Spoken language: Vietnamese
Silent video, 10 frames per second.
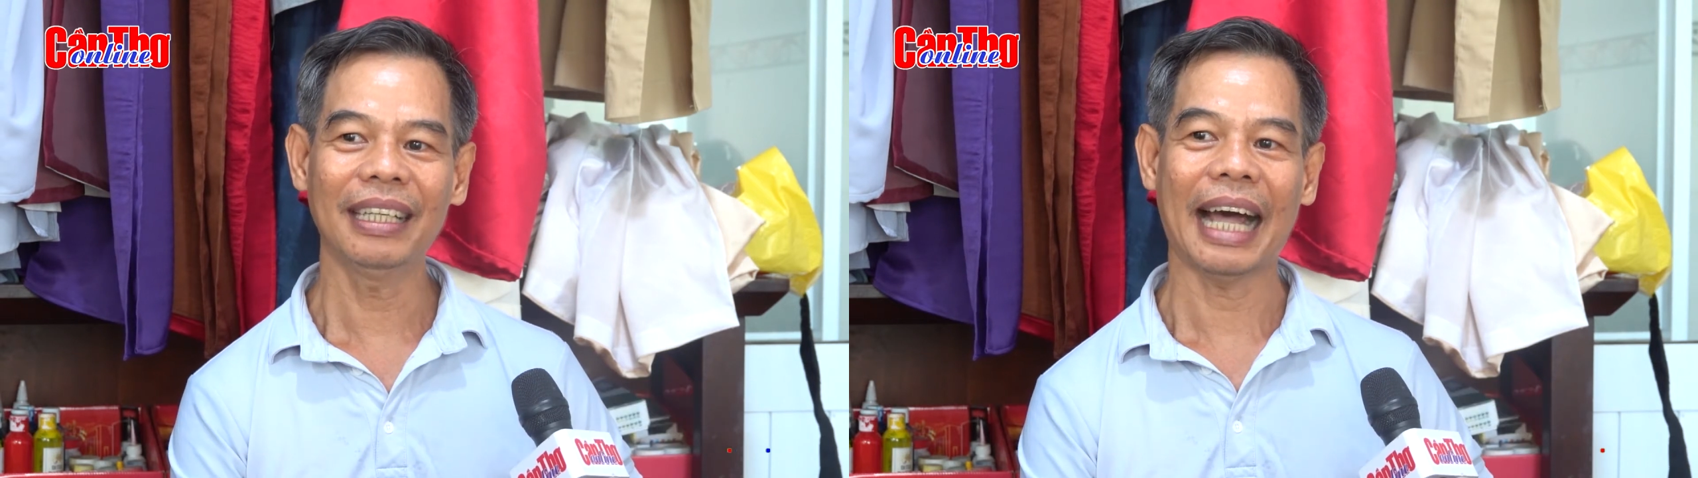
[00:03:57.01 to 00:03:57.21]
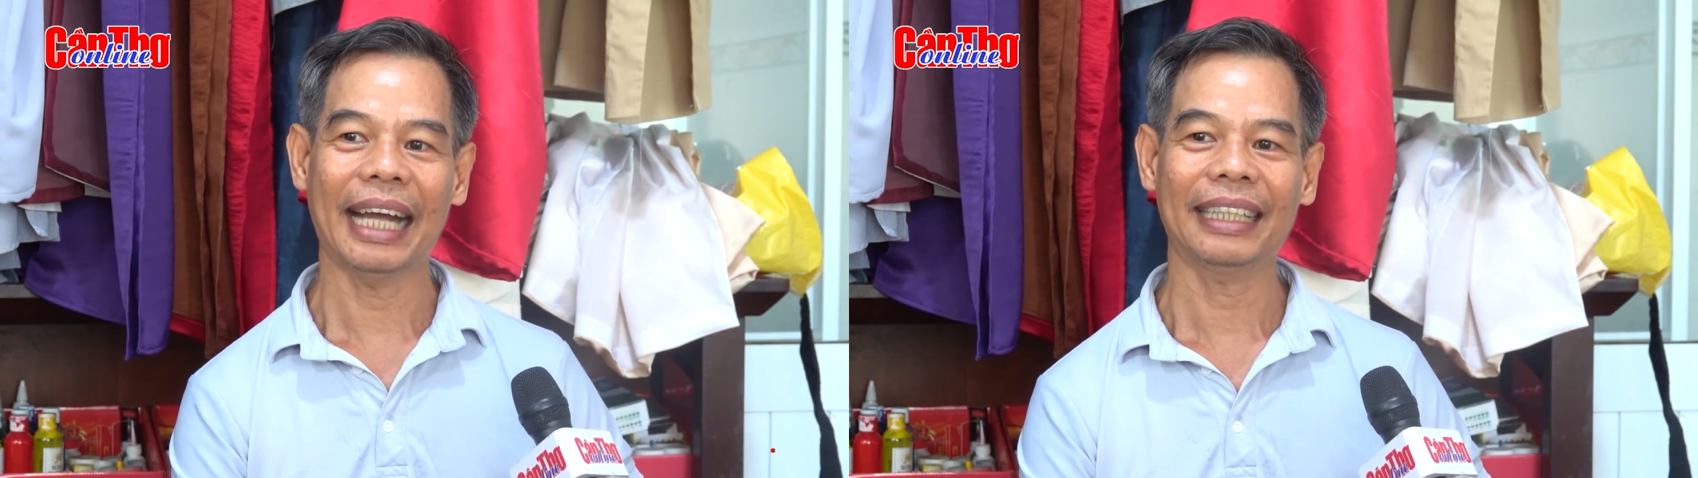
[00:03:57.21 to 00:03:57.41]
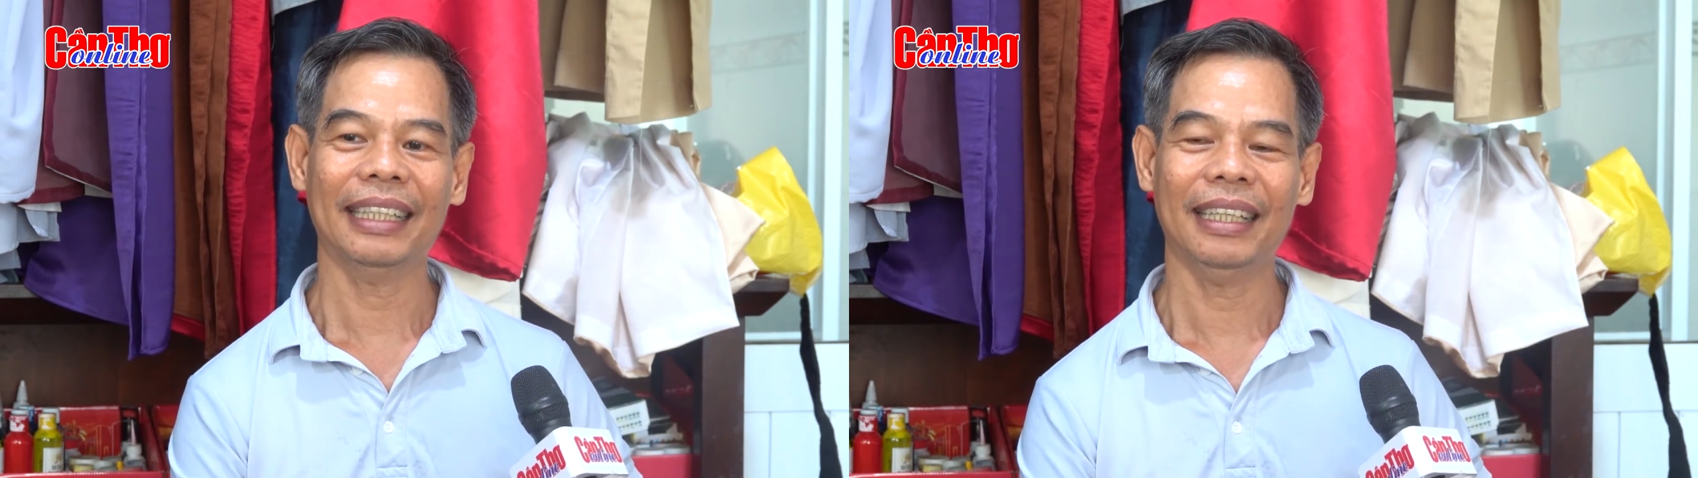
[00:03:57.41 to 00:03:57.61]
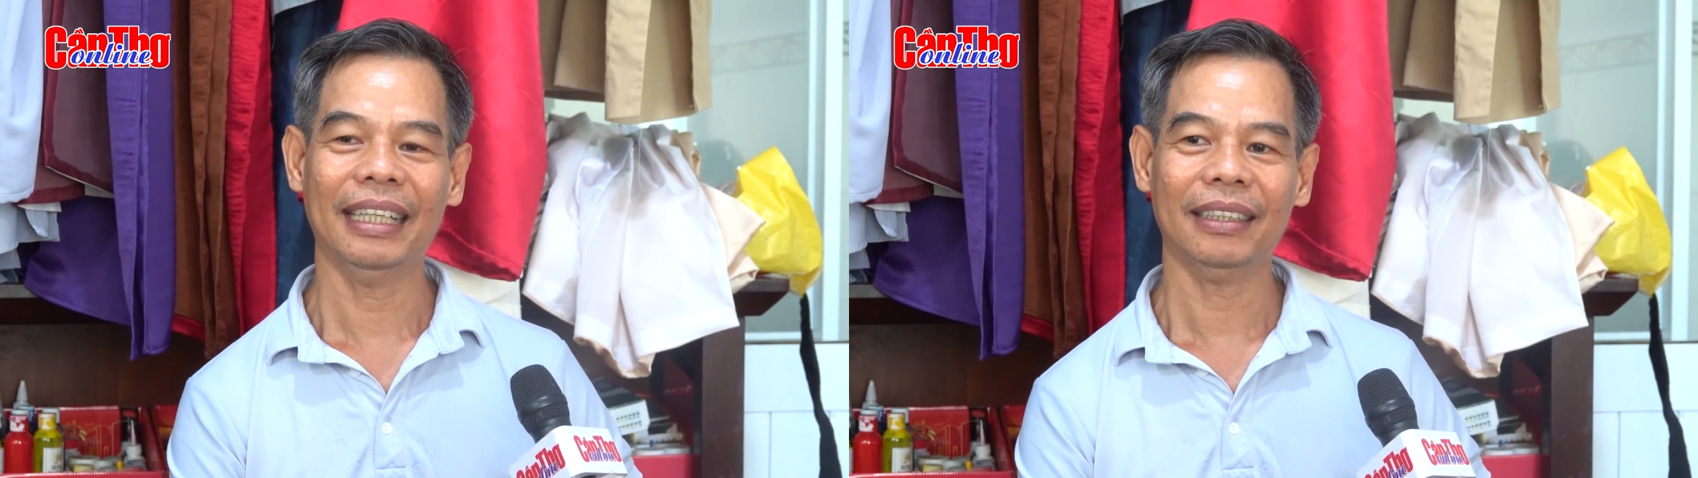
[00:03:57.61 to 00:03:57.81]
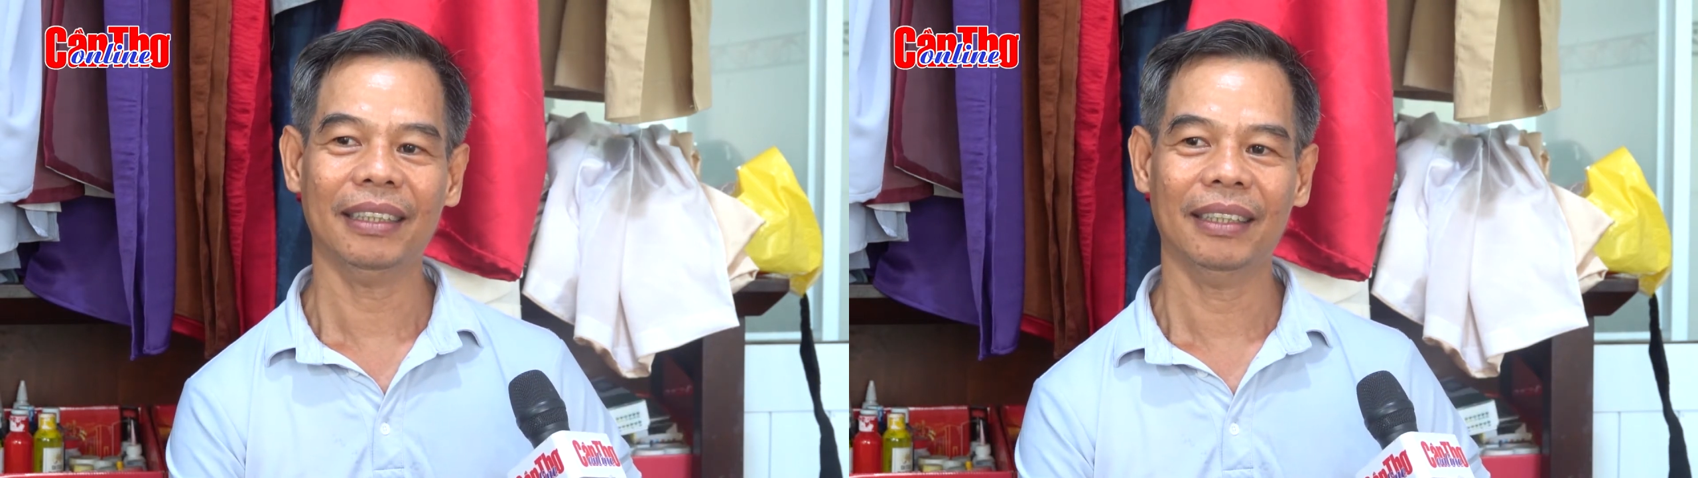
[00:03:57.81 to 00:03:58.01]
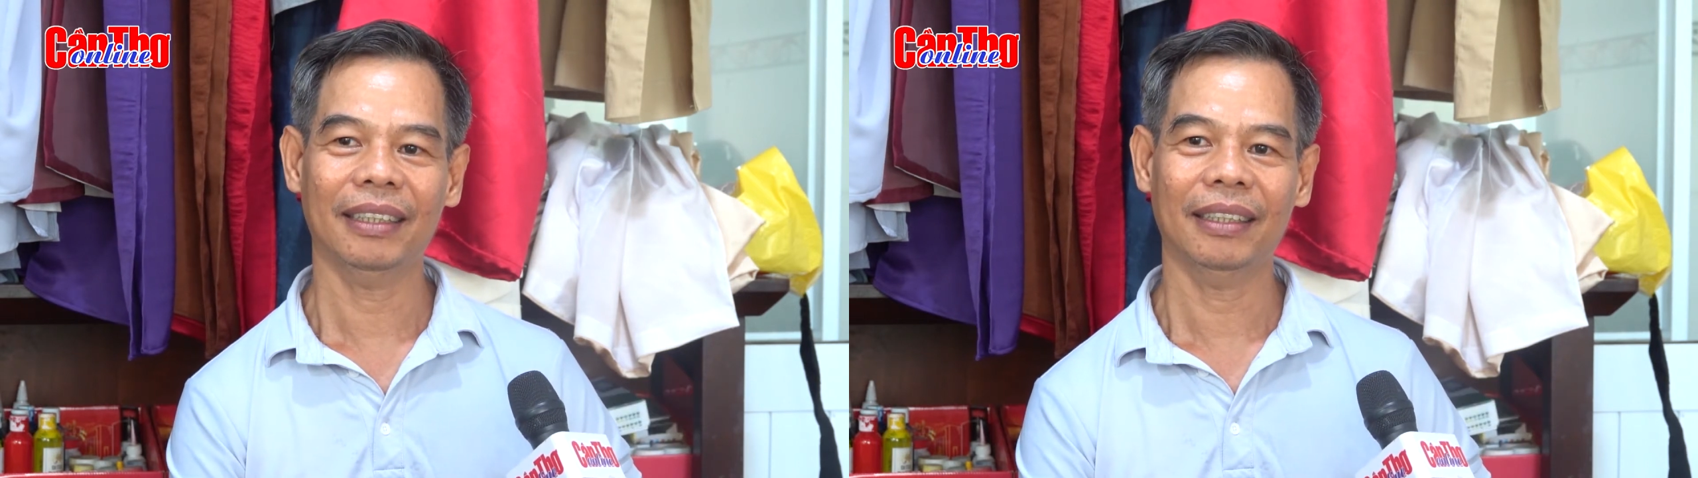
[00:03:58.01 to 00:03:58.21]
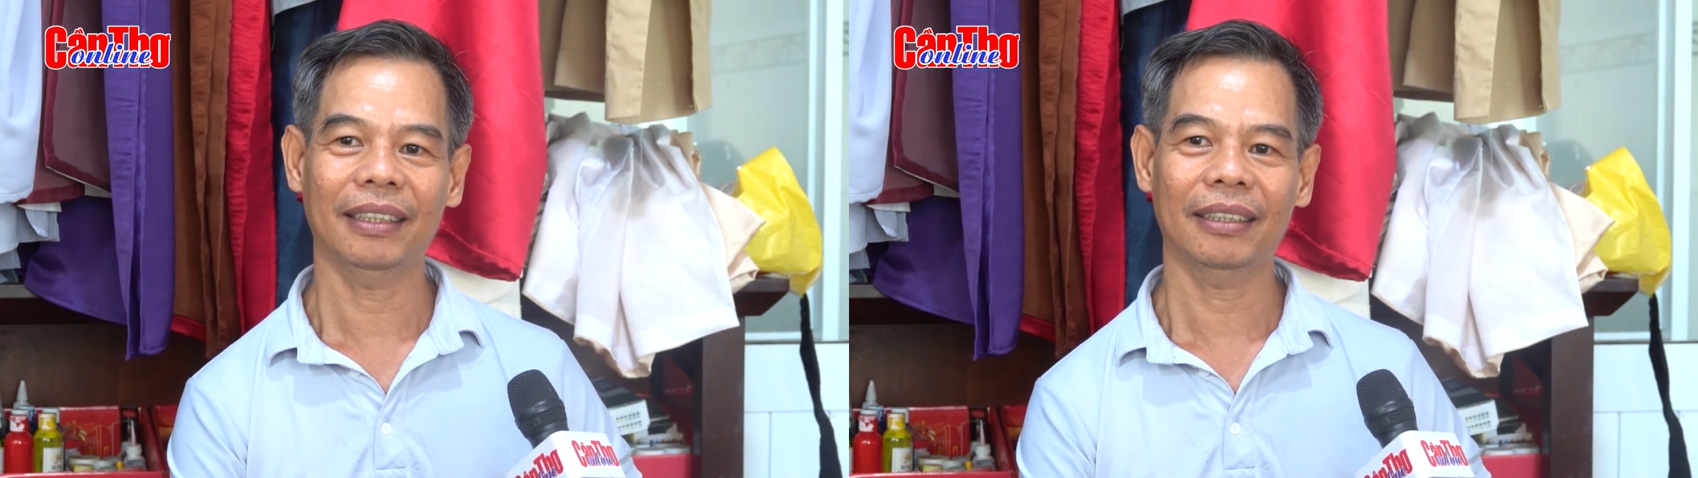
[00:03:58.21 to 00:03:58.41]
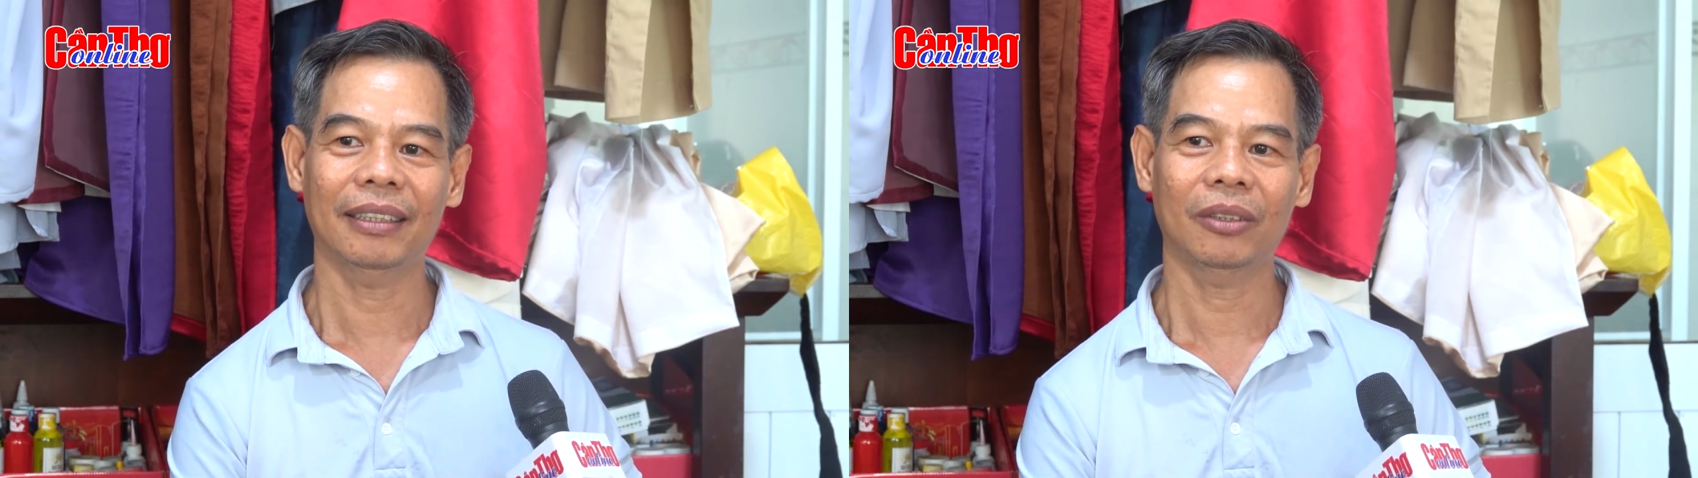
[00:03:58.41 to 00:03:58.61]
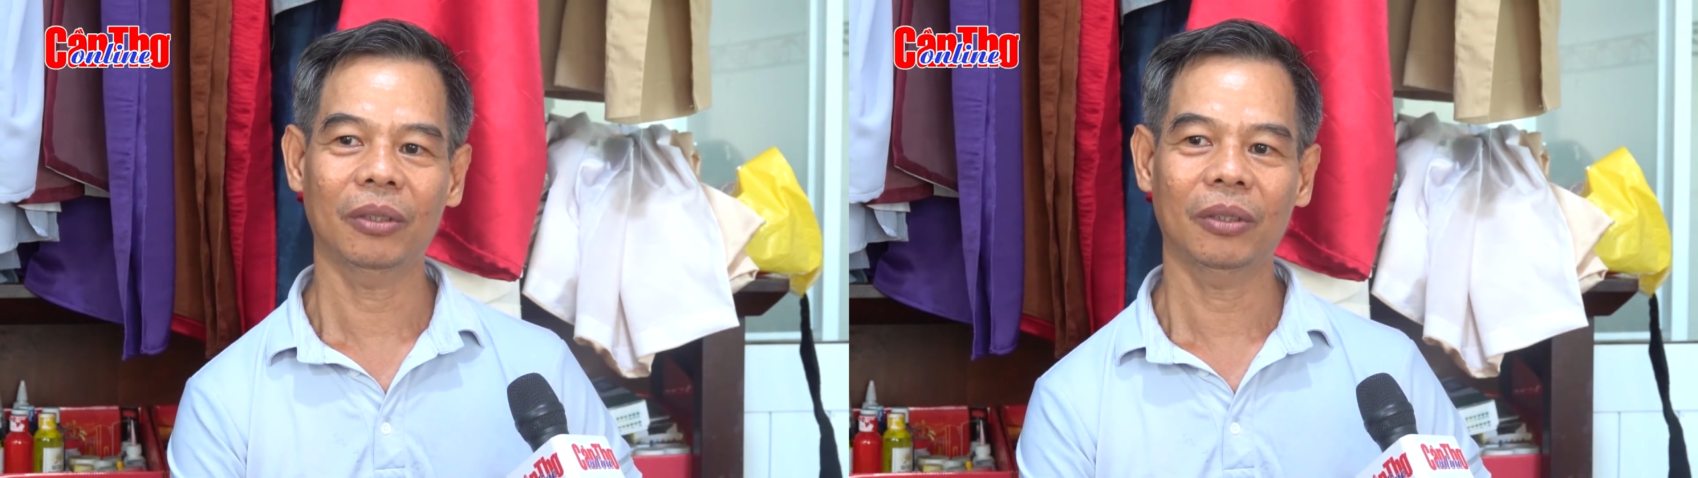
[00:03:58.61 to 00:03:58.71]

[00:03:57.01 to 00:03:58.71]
lại cái nét uh,